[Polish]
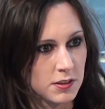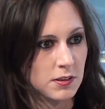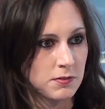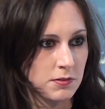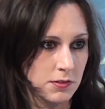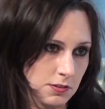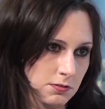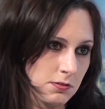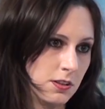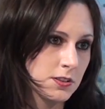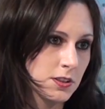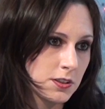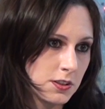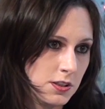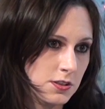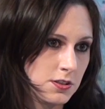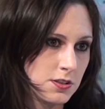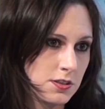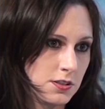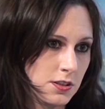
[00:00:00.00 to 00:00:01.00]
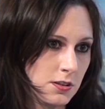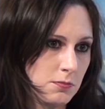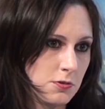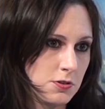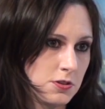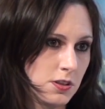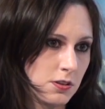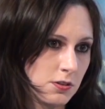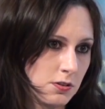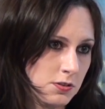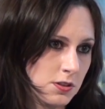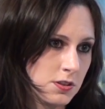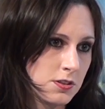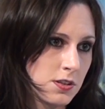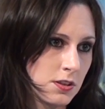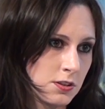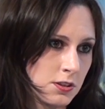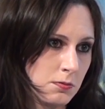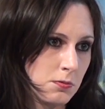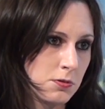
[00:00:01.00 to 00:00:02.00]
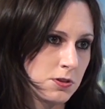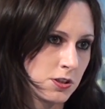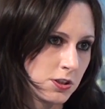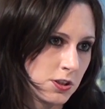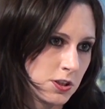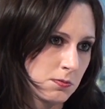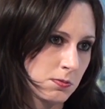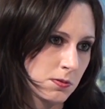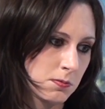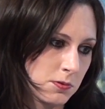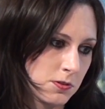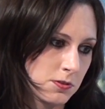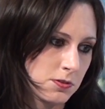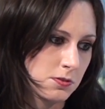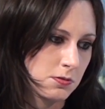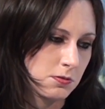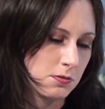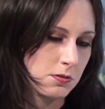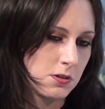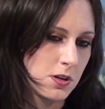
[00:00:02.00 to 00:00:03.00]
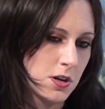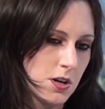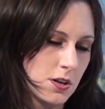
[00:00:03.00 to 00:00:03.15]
ewentualnie też z niej można korzystać. No, można też po prostu